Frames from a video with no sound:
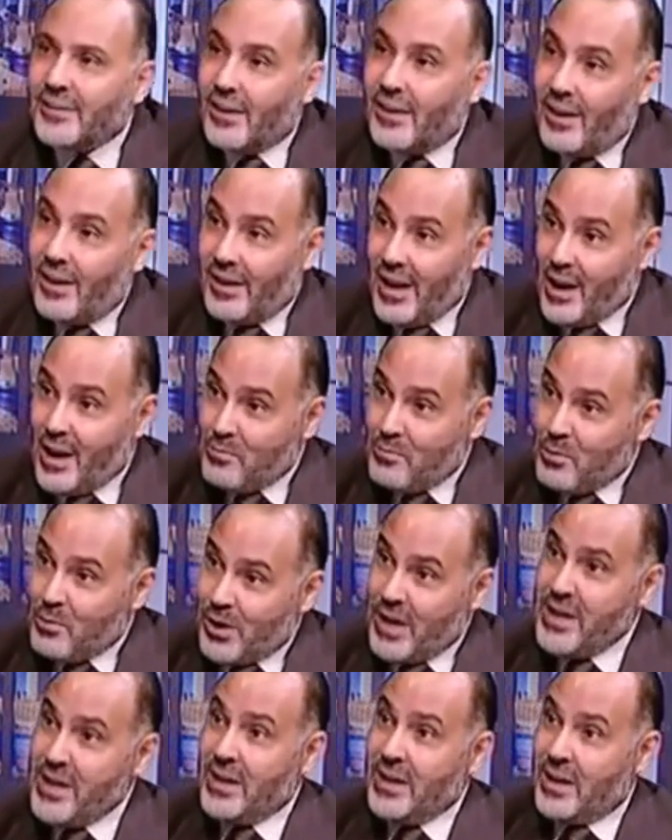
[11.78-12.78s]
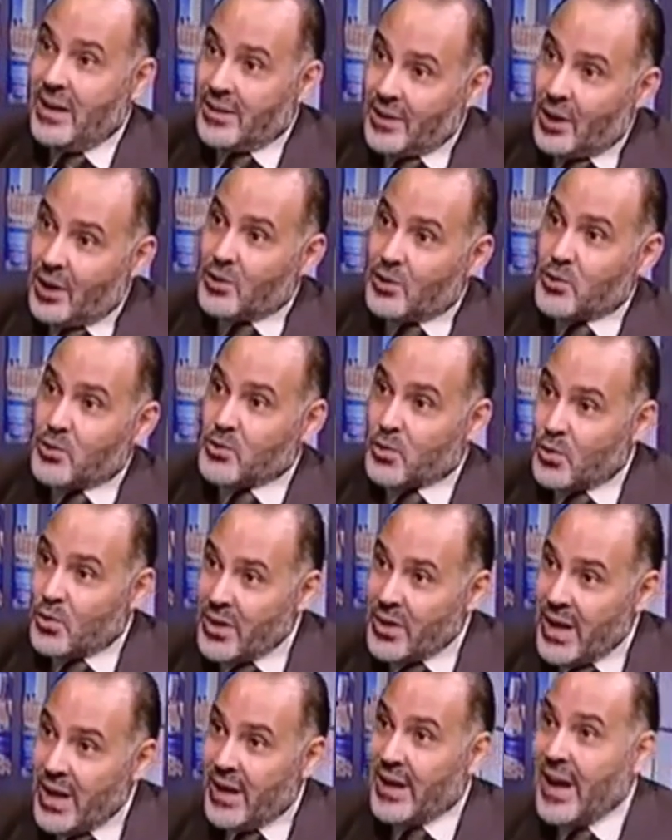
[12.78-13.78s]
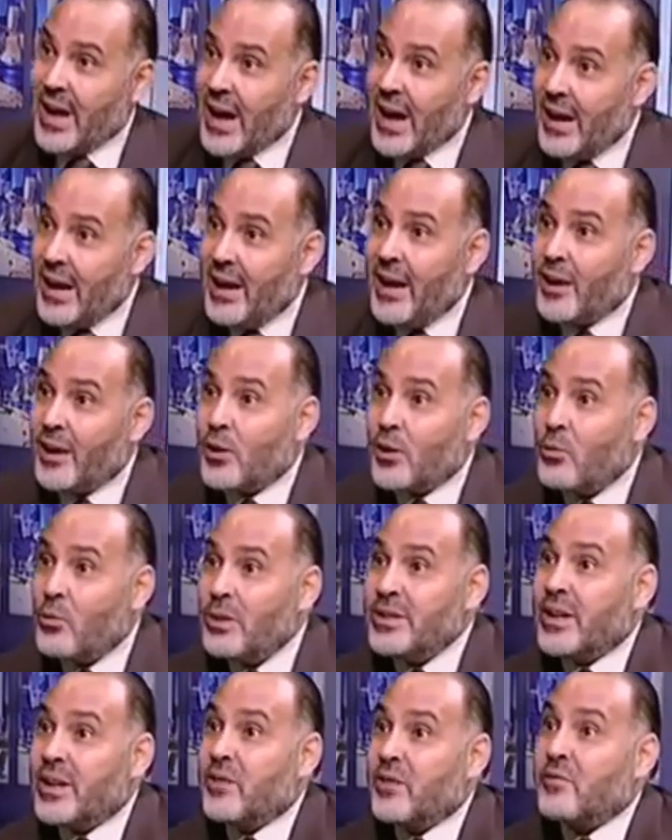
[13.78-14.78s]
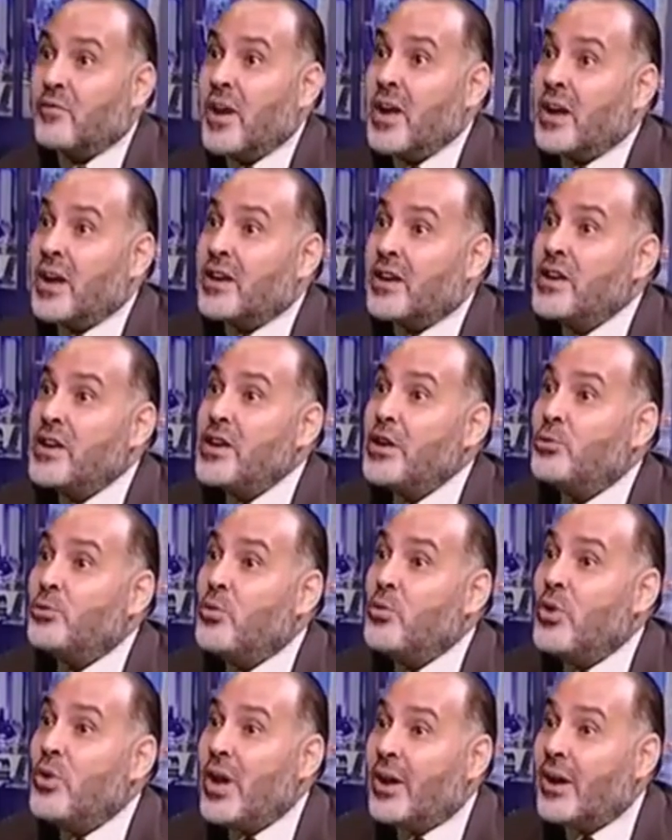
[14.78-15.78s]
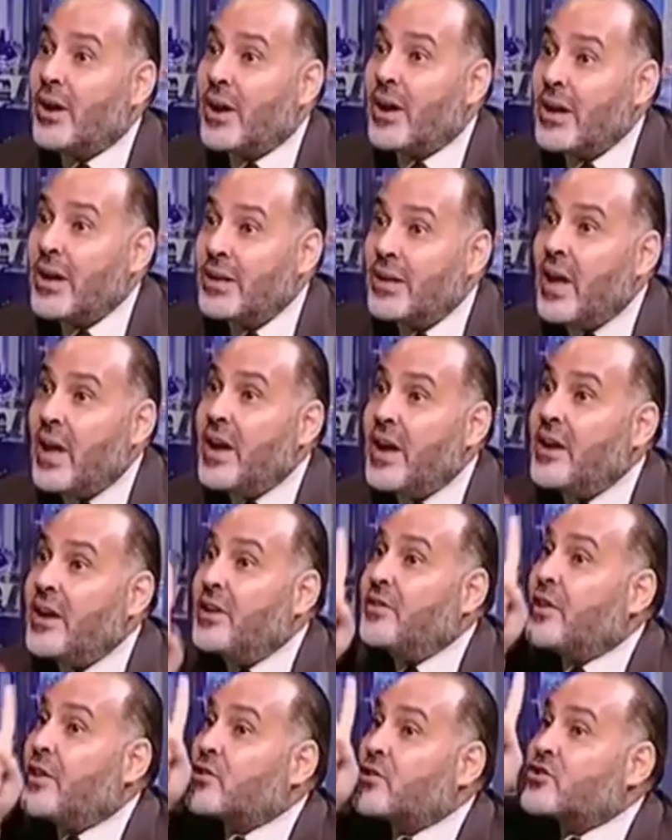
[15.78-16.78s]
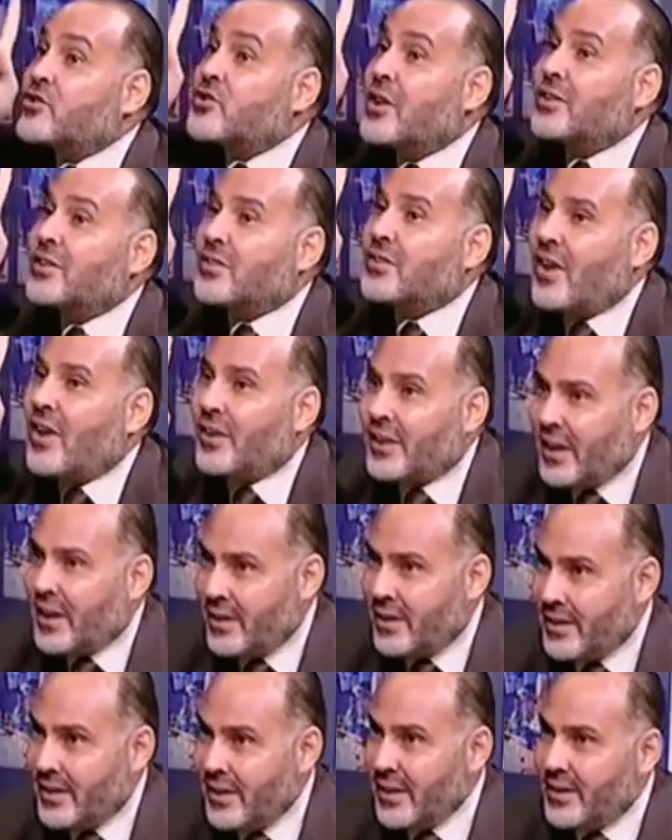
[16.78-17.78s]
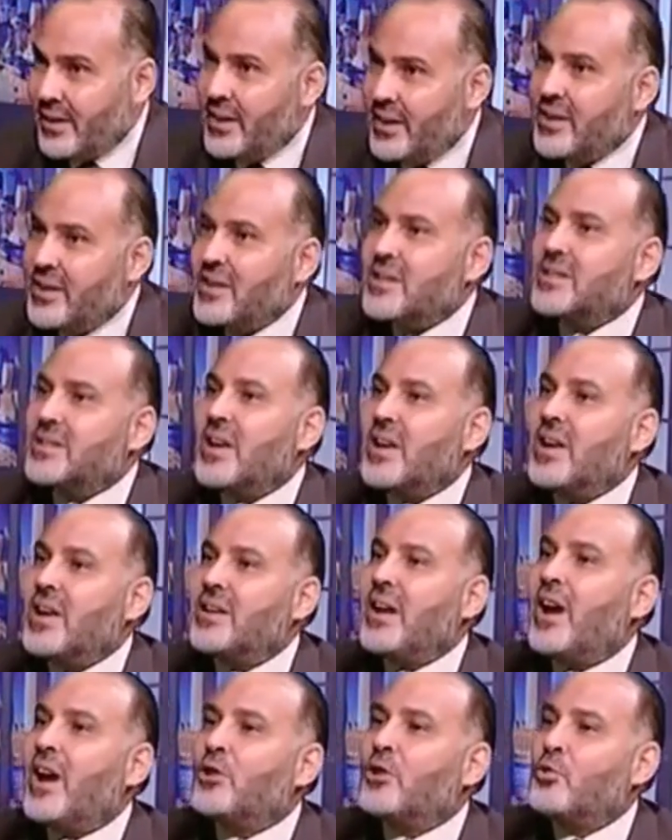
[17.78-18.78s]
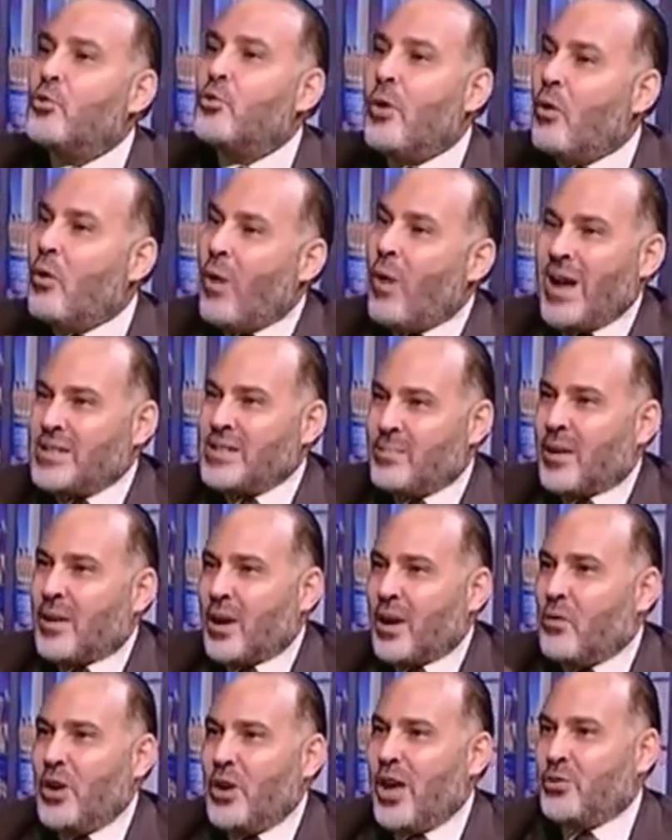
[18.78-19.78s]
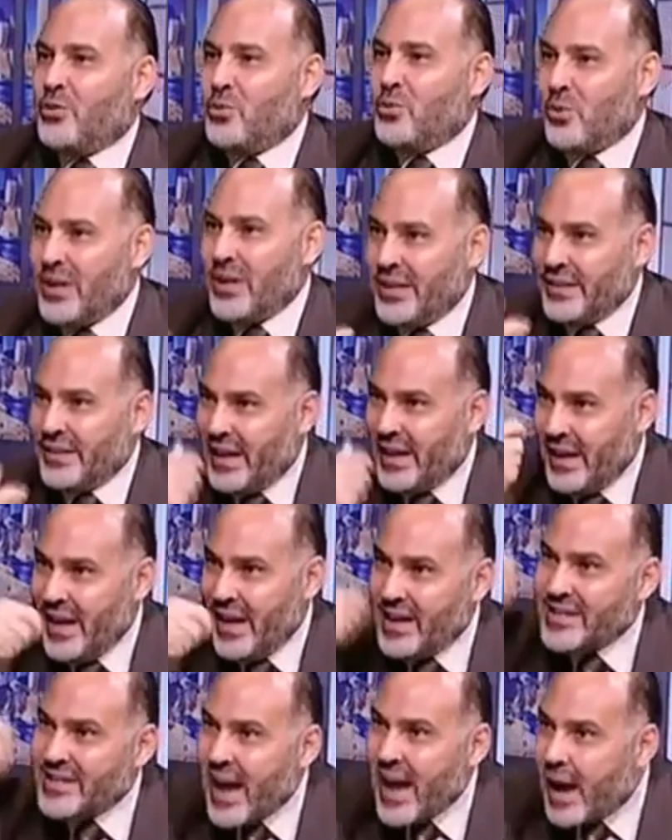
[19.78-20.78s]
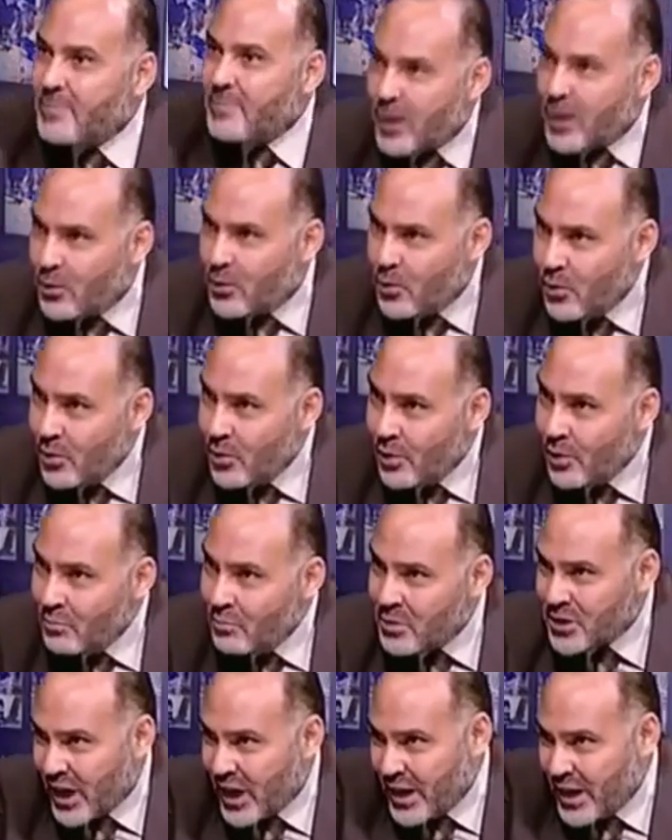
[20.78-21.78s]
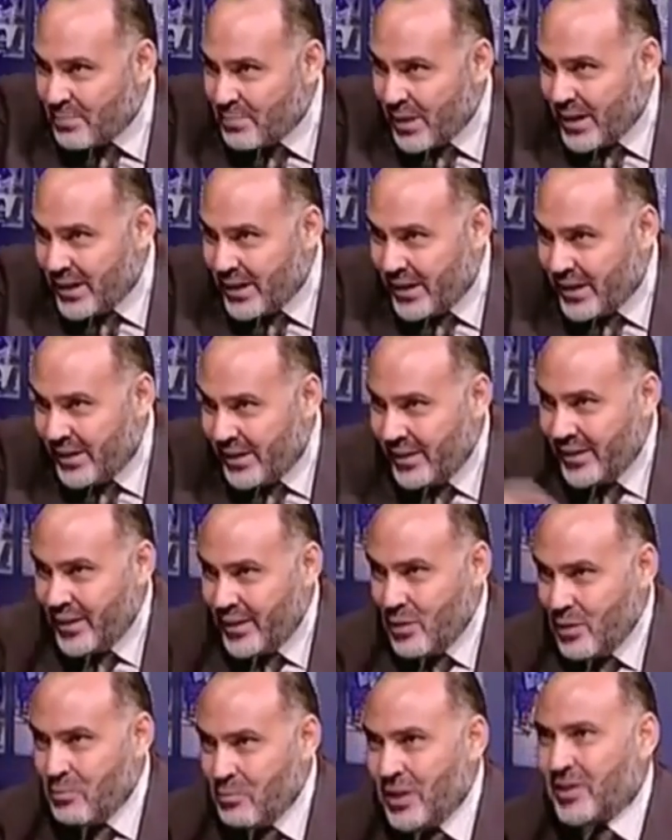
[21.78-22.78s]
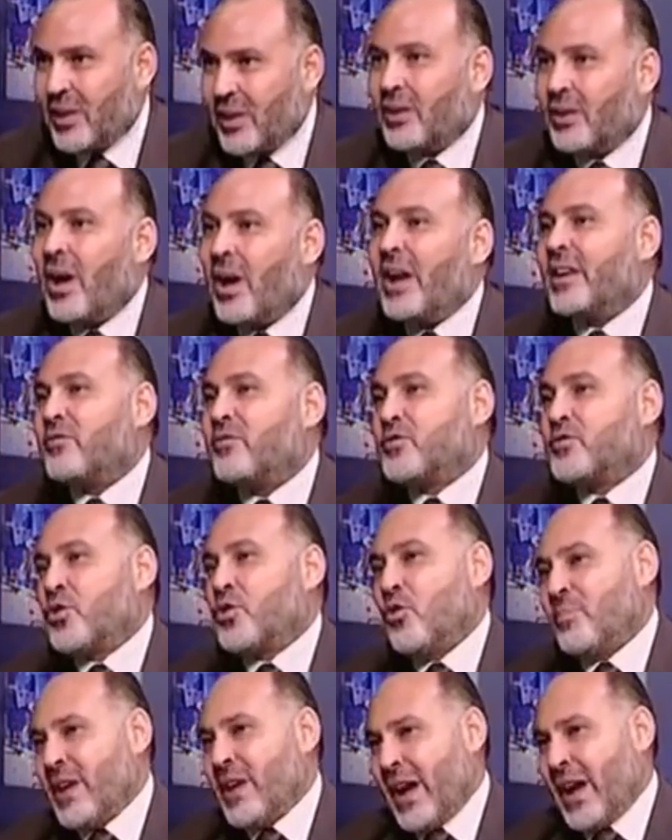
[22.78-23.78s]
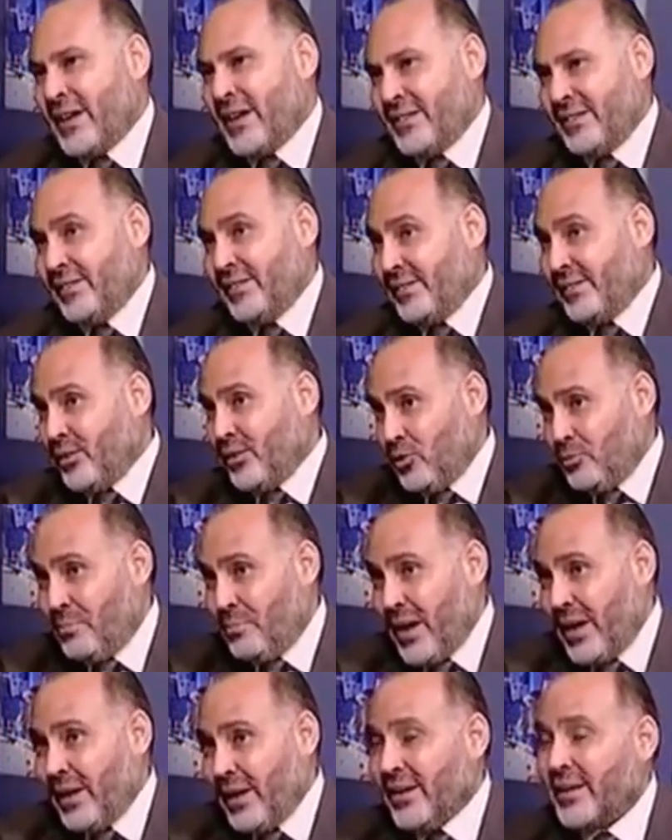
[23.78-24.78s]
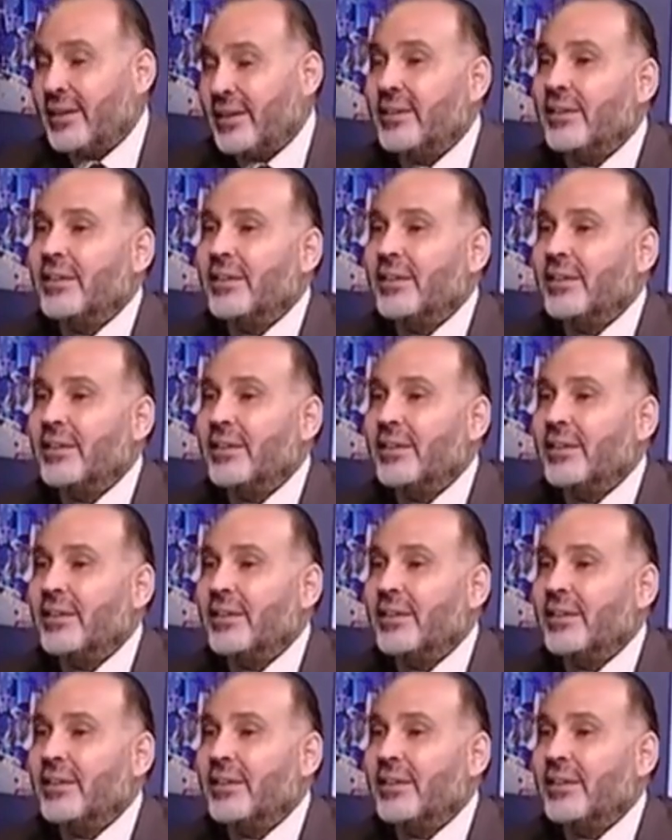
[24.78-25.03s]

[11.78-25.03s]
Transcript: قال يا بني لا تقصص رؤياك على اخوتك فيكيدوا لك كيدا ان الشيطان للانسان عدو هو عايز يبرأ أولاده ان اذا عملوا مش هيبقى ايه من تلقاء نفسهم يعني خد بالك